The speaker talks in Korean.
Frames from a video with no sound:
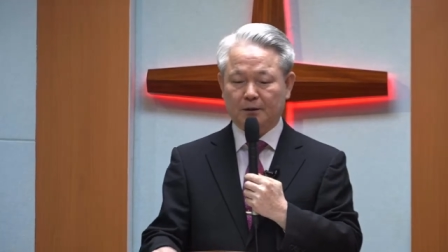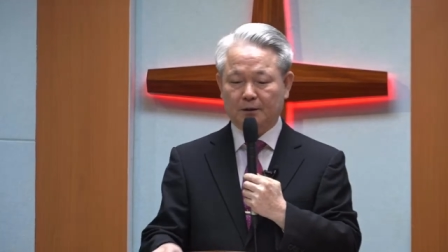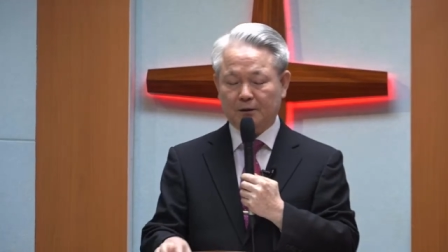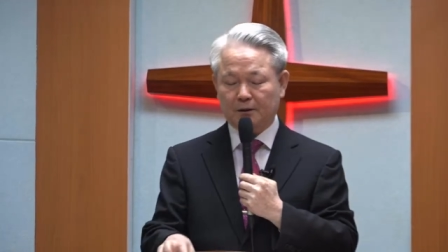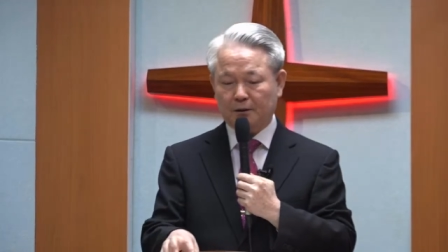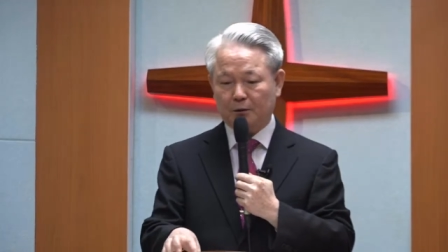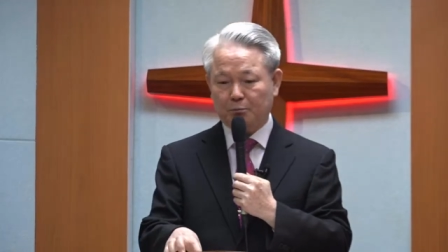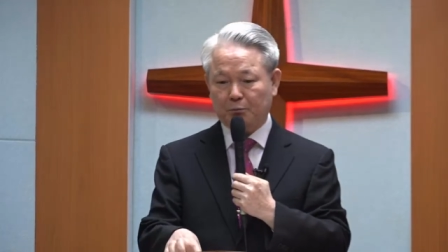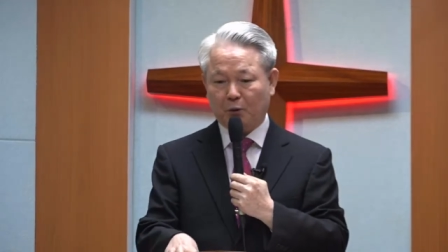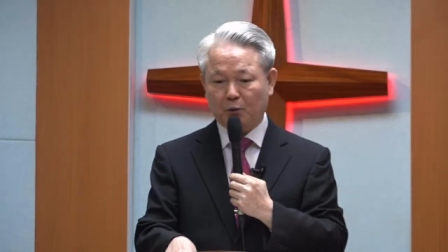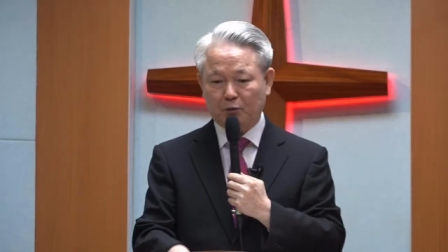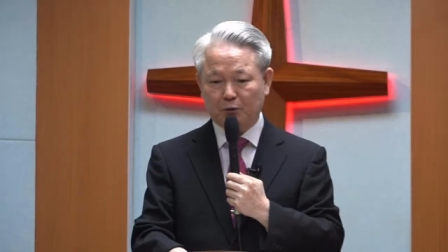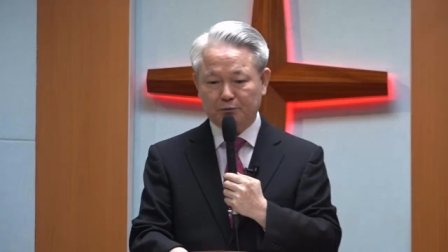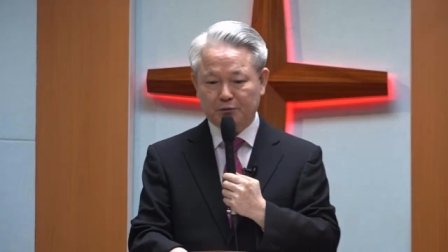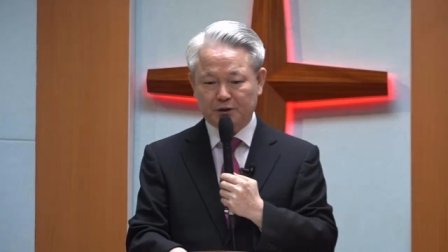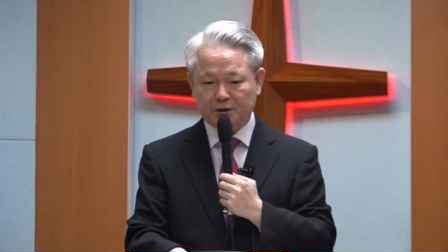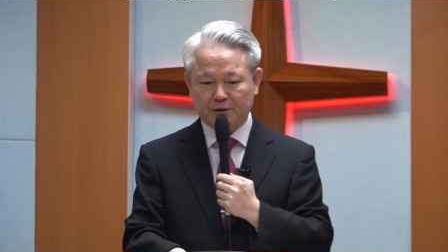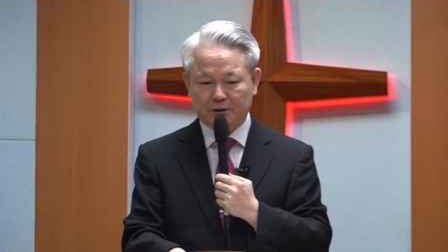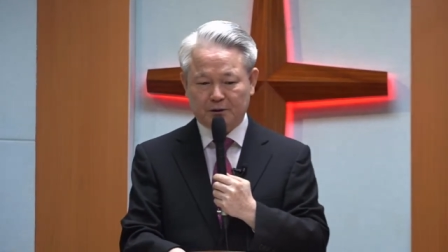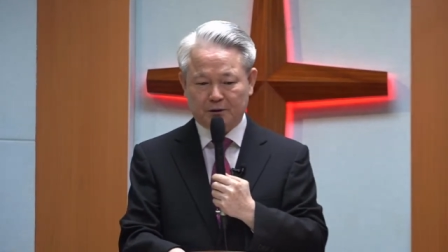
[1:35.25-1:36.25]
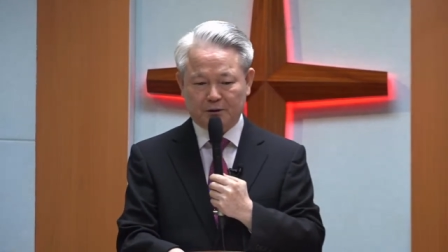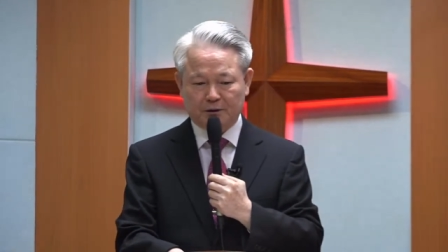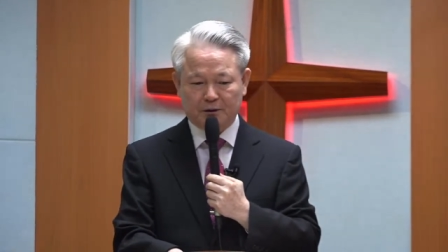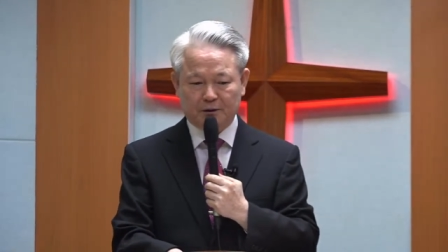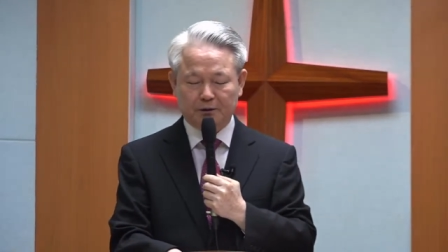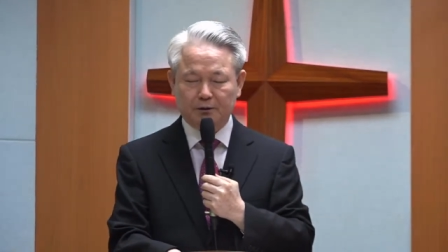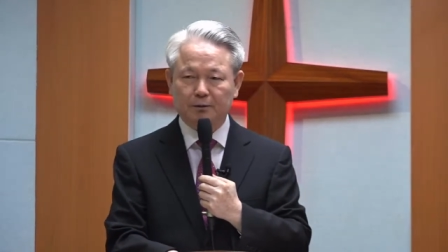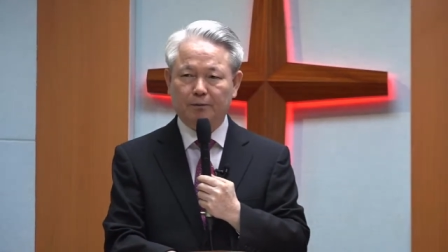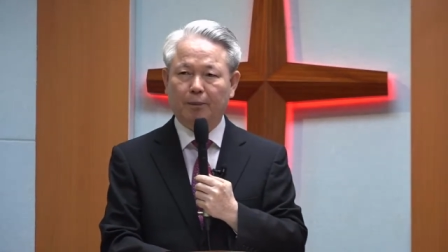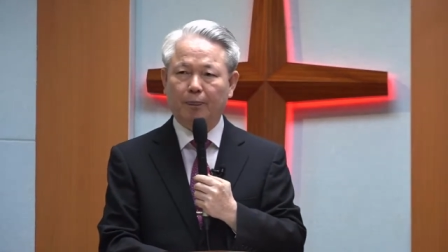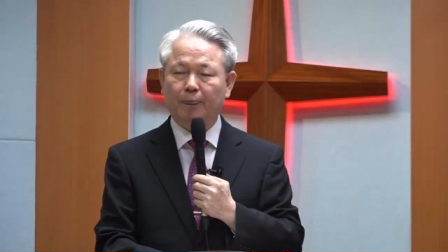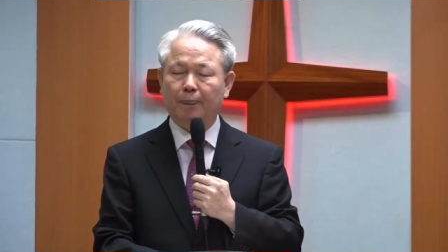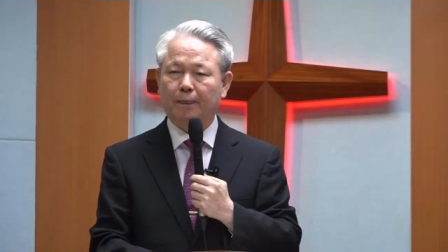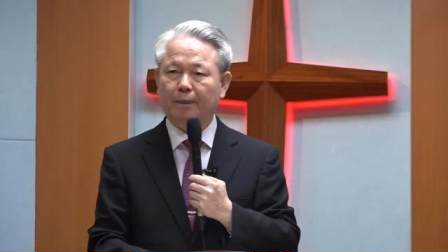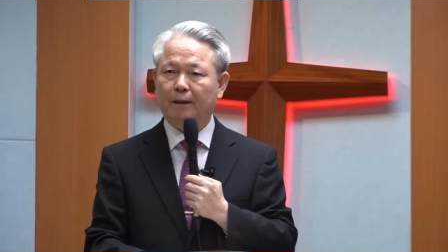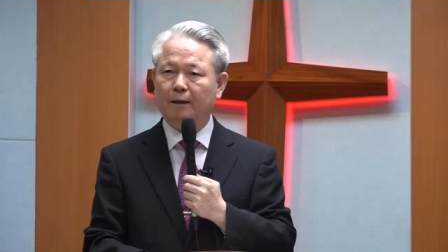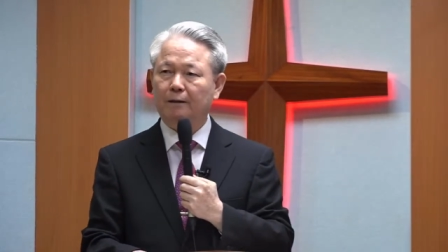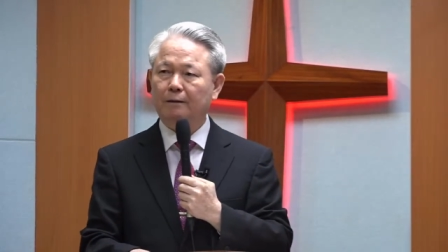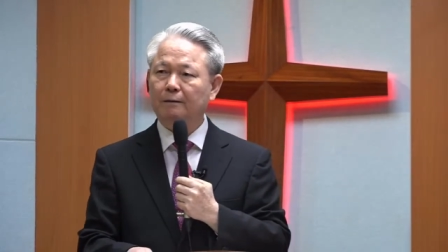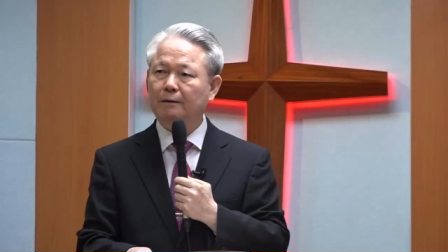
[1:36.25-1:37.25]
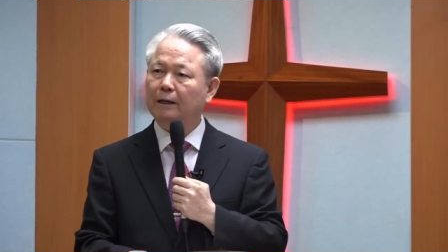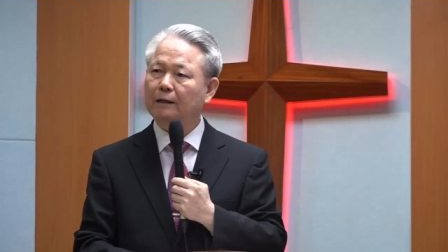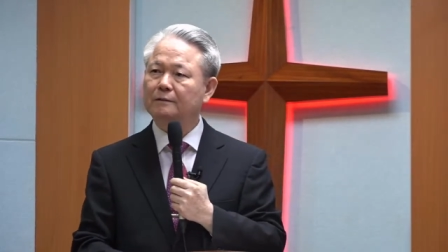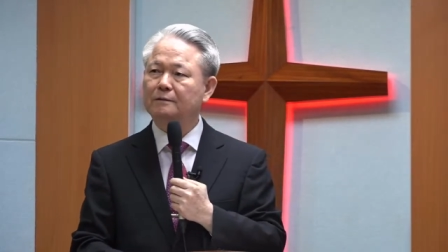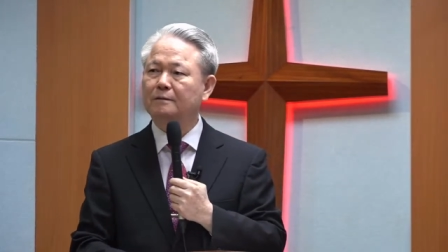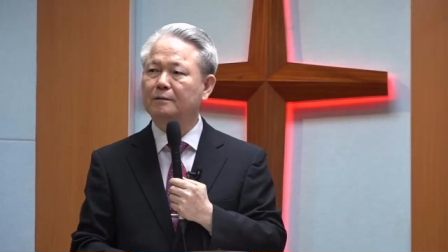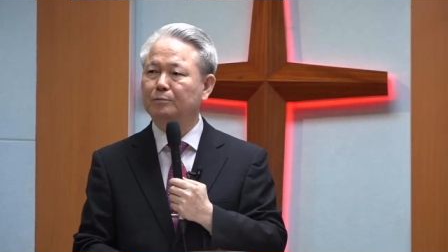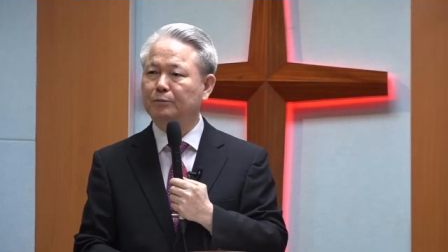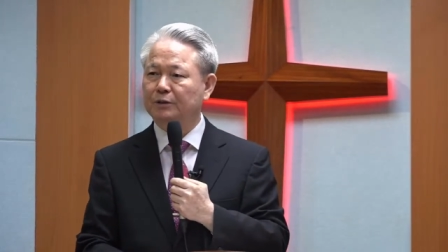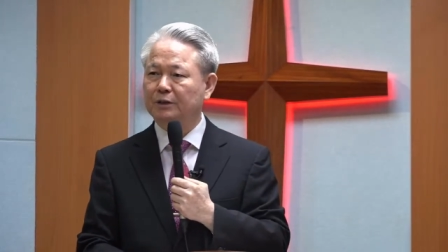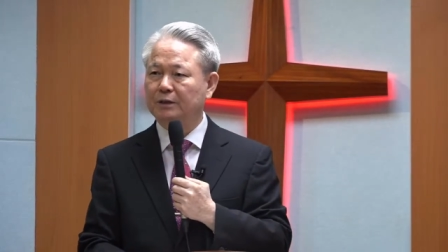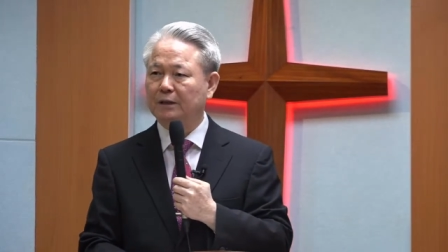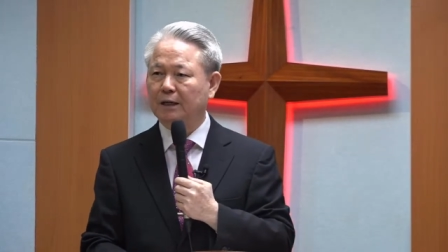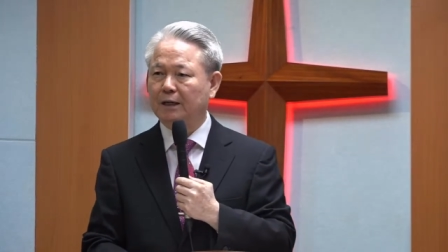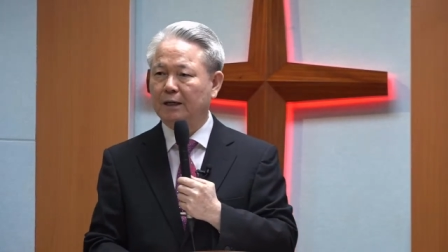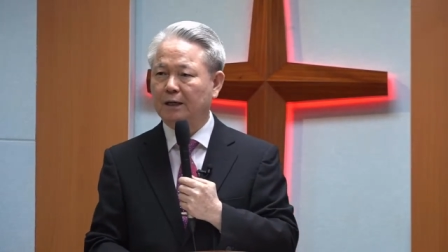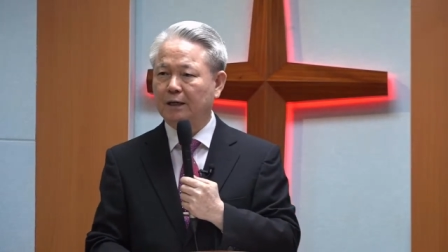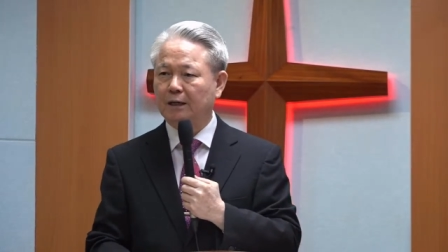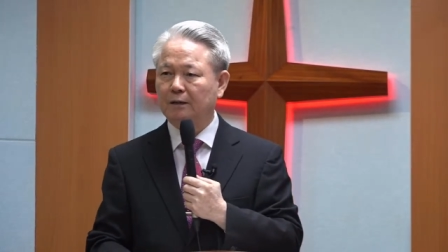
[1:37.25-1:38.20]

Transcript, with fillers: 이 복음서는 텍스트북이다.